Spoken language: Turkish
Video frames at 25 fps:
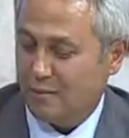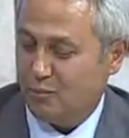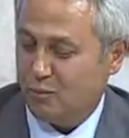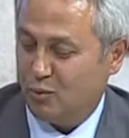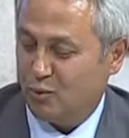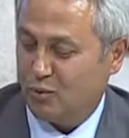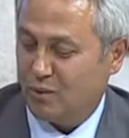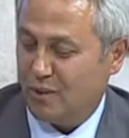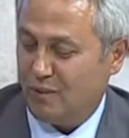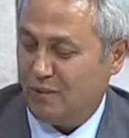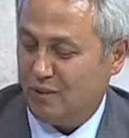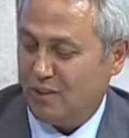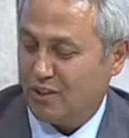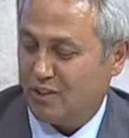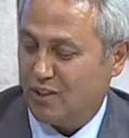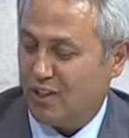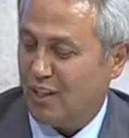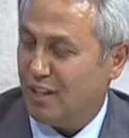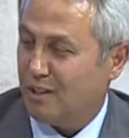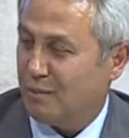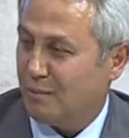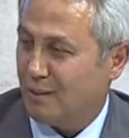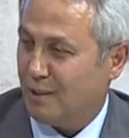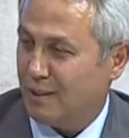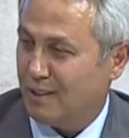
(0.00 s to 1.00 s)
Mustafa
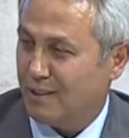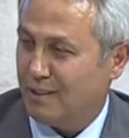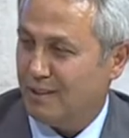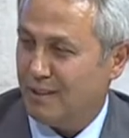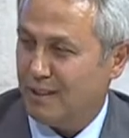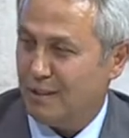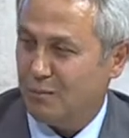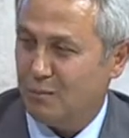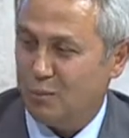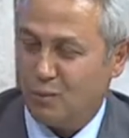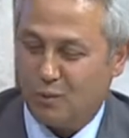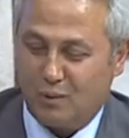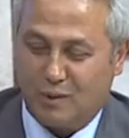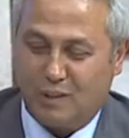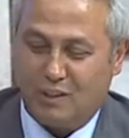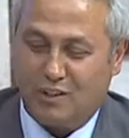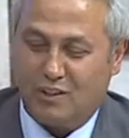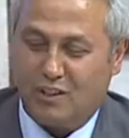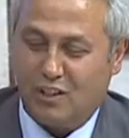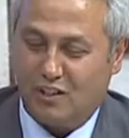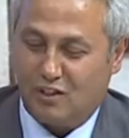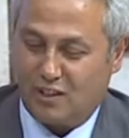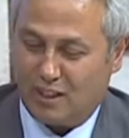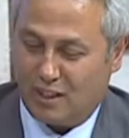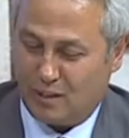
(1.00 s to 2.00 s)
Çaybey'e de buradan Anladım.
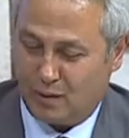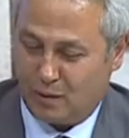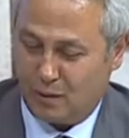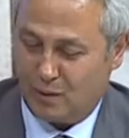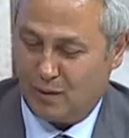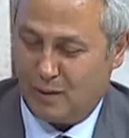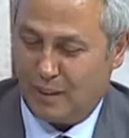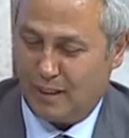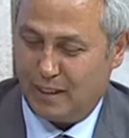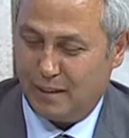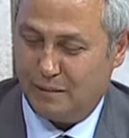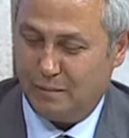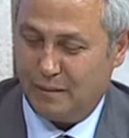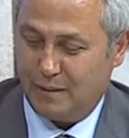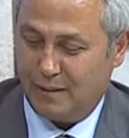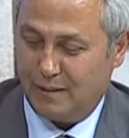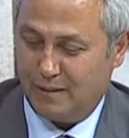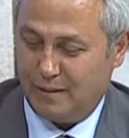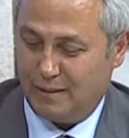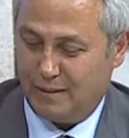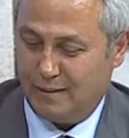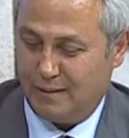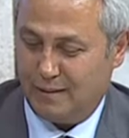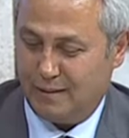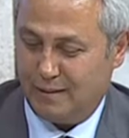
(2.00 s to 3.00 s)
teşekkürlerimi
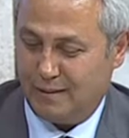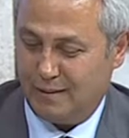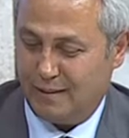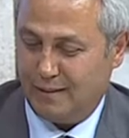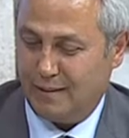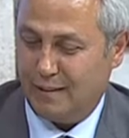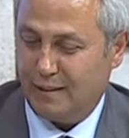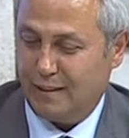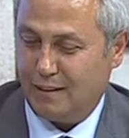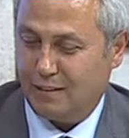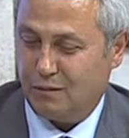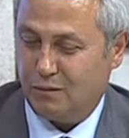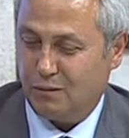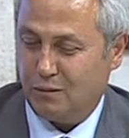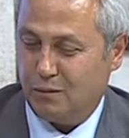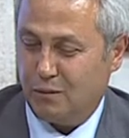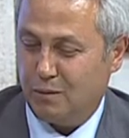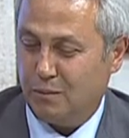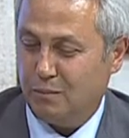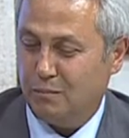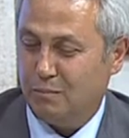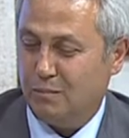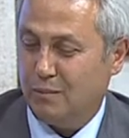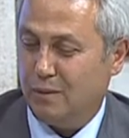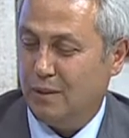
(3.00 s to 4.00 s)
e,
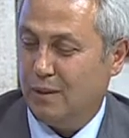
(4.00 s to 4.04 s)
iletiyorum.